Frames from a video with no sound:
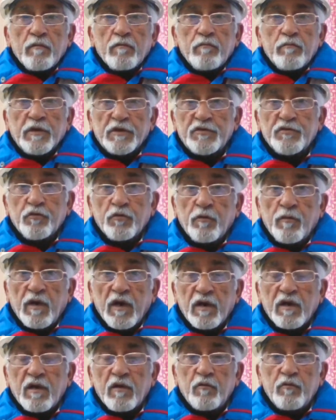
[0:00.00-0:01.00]
बच्चों को
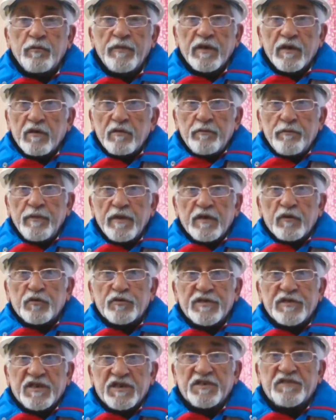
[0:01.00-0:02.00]
बांट रहा हूँ मेरे को मेरे को
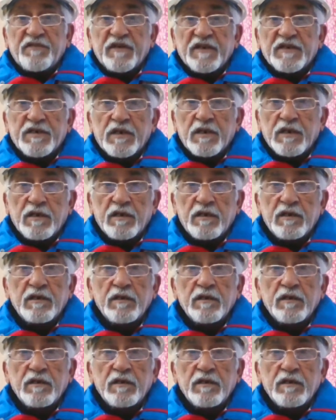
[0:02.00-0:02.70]
सेटिस्फेक्शन है